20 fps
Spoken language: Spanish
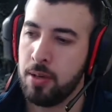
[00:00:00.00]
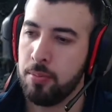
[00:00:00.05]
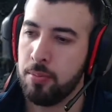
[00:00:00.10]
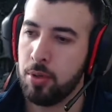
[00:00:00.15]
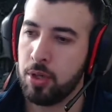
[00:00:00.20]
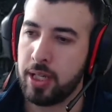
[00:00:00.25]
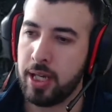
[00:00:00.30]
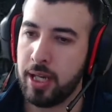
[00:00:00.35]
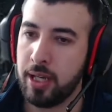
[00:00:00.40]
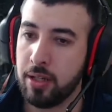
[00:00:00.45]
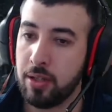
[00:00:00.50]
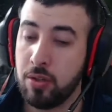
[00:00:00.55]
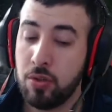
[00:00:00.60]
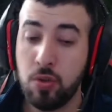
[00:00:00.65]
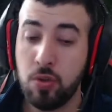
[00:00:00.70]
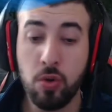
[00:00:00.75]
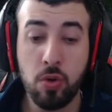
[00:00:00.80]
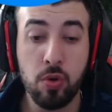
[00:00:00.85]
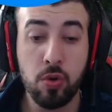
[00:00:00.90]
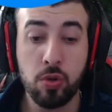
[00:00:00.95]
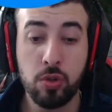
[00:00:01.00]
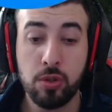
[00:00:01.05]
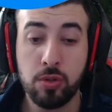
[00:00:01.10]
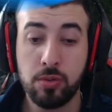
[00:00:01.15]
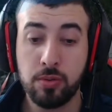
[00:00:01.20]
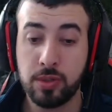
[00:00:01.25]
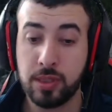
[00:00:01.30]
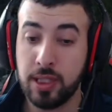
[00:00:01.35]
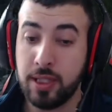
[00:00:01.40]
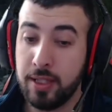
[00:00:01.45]
Porque Google
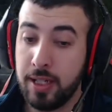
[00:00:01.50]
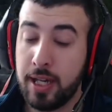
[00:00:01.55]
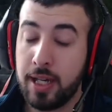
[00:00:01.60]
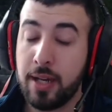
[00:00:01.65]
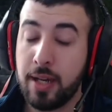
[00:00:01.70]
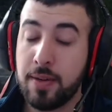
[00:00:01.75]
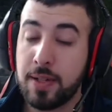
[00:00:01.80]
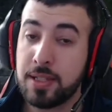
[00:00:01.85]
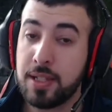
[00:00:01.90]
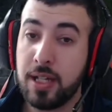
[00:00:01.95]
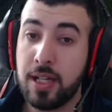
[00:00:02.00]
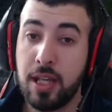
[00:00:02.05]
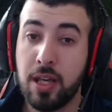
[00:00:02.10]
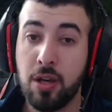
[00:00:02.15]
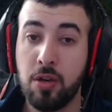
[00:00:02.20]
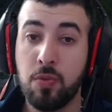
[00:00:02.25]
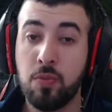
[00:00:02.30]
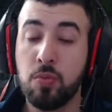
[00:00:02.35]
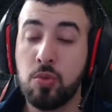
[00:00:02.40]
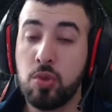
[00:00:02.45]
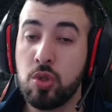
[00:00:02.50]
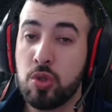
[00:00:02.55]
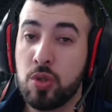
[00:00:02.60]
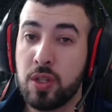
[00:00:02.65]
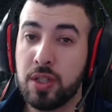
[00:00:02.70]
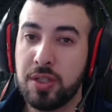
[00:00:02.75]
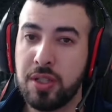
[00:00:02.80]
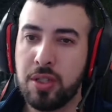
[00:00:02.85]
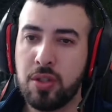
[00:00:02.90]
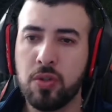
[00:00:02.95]
tendría que haberse aliado
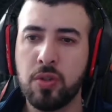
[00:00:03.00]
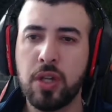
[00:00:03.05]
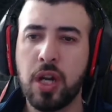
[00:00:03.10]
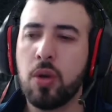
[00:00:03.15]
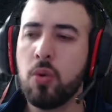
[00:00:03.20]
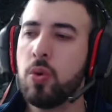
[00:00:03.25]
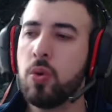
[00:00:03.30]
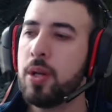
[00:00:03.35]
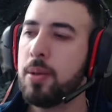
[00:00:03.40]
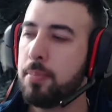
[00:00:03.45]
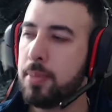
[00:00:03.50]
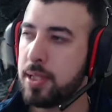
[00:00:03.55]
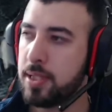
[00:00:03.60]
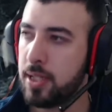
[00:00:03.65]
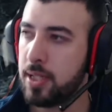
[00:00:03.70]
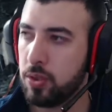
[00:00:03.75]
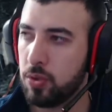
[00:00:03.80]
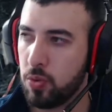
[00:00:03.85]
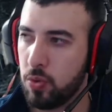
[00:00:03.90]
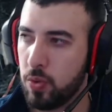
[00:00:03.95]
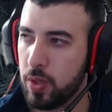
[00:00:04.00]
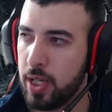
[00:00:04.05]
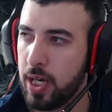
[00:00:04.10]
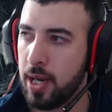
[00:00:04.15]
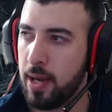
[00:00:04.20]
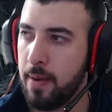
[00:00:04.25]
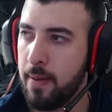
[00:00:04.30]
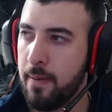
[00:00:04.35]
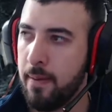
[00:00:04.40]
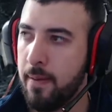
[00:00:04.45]
mucho antes con alguna empresa que
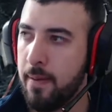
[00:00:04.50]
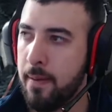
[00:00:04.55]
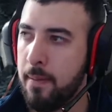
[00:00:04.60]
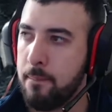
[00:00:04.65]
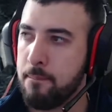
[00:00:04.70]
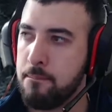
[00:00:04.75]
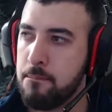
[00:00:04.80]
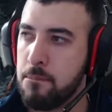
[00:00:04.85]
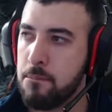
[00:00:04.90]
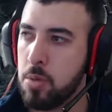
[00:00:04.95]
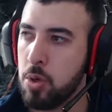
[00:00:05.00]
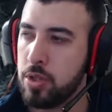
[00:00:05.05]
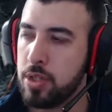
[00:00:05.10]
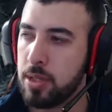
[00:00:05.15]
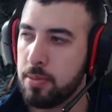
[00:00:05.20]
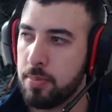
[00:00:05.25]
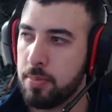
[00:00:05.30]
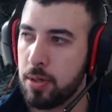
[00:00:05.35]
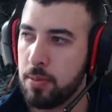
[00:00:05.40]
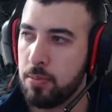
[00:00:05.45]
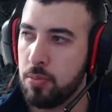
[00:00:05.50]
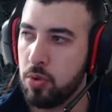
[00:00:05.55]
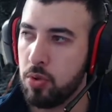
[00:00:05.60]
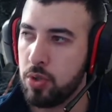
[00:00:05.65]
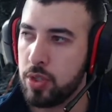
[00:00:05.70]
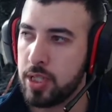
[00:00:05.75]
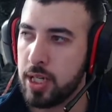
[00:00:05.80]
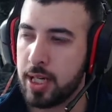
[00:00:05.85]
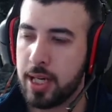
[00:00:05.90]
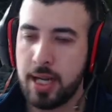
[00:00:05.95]
tuviera mucha, pero
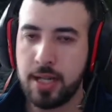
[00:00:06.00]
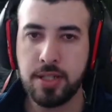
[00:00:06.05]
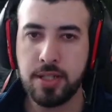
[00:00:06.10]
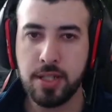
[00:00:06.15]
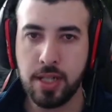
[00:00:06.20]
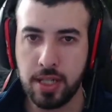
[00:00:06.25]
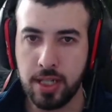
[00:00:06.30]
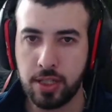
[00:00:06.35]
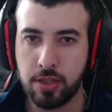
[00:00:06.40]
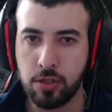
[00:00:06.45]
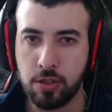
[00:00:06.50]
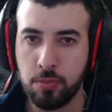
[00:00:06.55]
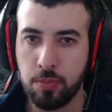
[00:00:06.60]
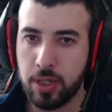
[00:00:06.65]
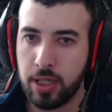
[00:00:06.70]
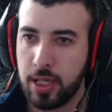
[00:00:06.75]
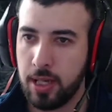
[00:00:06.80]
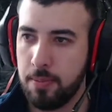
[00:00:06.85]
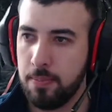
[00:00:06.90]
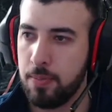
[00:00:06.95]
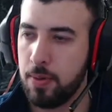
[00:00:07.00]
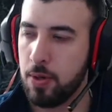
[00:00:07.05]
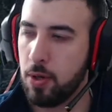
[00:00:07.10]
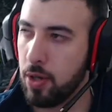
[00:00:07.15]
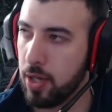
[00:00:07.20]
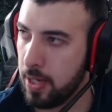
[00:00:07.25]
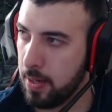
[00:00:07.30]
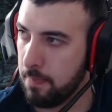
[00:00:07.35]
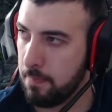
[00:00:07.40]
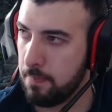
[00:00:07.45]
mucha cancha en esto. Por
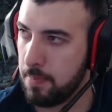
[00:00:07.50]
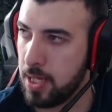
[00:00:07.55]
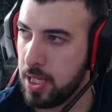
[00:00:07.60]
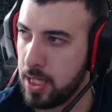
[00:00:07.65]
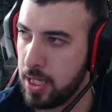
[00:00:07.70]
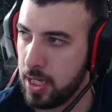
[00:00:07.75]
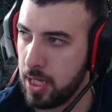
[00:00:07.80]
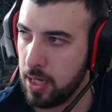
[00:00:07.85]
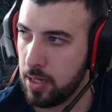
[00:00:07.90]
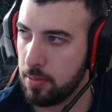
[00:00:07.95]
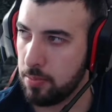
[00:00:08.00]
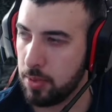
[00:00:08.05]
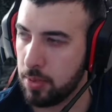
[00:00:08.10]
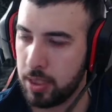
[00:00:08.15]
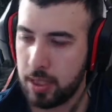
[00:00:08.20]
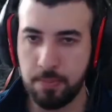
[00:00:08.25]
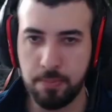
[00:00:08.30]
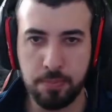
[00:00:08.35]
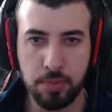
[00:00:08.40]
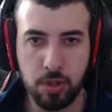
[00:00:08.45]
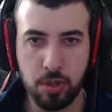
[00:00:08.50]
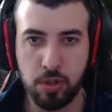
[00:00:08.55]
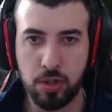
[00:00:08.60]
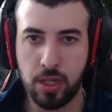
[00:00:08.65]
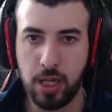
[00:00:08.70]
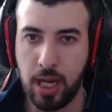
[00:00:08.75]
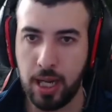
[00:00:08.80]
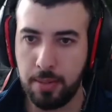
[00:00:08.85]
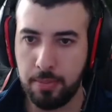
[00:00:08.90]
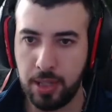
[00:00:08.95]
ejemplo, Nvidia
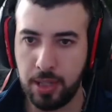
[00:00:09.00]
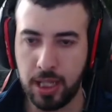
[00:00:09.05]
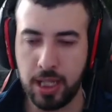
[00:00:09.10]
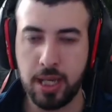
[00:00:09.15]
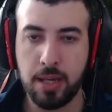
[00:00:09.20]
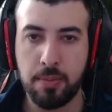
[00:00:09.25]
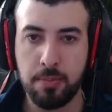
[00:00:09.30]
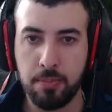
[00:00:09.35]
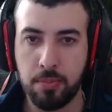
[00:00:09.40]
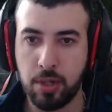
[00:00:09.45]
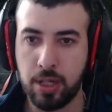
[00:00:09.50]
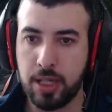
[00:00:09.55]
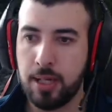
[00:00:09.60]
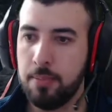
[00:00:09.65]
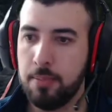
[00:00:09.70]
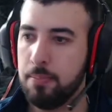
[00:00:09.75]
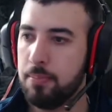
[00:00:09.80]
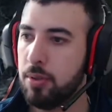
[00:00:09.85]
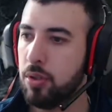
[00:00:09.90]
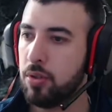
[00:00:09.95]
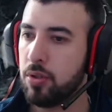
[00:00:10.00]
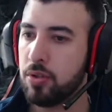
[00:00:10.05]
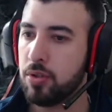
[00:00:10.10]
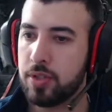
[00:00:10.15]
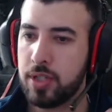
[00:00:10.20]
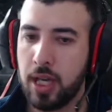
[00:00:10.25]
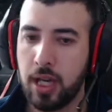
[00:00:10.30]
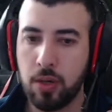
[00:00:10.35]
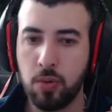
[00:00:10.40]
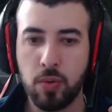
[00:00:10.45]
ejemplo AMD, por ejemplo, no
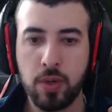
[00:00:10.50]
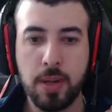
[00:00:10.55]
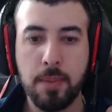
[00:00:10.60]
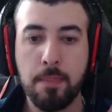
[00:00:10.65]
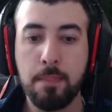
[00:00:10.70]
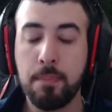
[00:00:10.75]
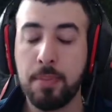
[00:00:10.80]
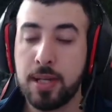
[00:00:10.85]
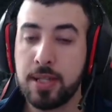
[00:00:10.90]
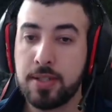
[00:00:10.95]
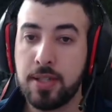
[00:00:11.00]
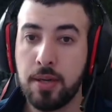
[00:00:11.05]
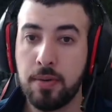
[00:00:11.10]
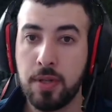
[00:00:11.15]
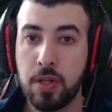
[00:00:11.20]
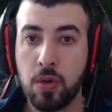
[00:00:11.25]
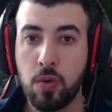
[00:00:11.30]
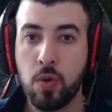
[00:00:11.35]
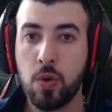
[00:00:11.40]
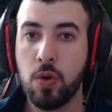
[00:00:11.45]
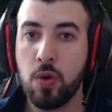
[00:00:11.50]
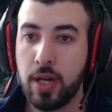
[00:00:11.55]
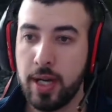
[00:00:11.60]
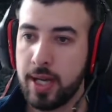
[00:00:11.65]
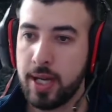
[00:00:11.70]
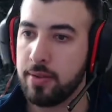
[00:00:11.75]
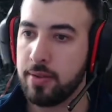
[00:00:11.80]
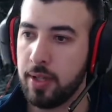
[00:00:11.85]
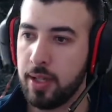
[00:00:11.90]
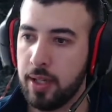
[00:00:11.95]
sé, alguna empresa de videojuegos
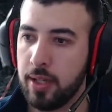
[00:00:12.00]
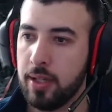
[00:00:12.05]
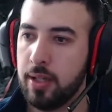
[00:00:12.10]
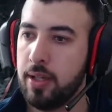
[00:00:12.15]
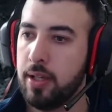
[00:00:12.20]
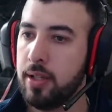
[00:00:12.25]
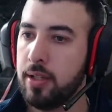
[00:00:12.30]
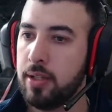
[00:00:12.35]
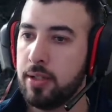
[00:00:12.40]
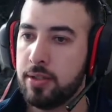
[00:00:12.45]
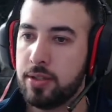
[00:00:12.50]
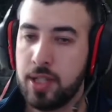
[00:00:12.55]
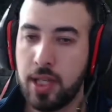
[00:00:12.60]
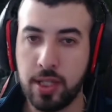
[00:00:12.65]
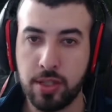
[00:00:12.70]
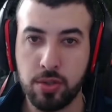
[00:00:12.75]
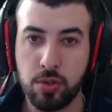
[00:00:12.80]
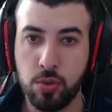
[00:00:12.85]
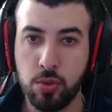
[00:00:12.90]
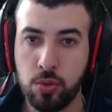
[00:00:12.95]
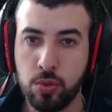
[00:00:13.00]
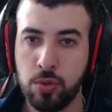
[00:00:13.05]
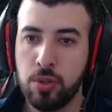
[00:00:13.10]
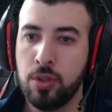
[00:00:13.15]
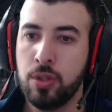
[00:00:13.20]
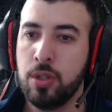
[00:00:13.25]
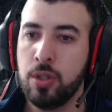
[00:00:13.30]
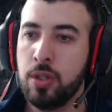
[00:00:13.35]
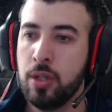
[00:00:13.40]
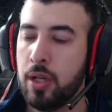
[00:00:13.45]
grande, Take Two,
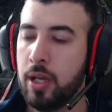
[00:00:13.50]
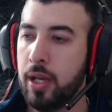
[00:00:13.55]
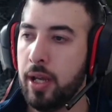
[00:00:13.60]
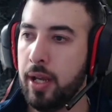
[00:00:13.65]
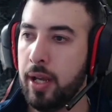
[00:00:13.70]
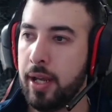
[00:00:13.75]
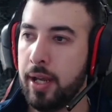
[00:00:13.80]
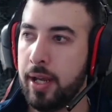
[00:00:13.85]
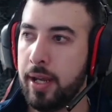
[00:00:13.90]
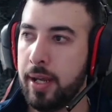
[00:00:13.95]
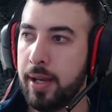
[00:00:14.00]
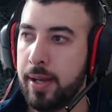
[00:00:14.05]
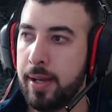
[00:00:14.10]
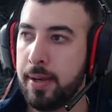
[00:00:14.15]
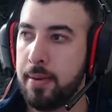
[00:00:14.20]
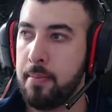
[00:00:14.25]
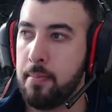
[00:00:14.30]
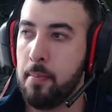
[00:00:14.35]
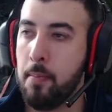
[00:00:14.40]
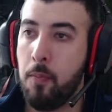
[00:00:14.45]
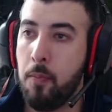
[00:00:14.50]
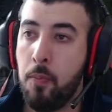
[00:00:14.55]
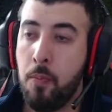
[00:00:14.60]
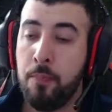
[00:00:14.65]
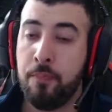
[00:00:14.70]
em,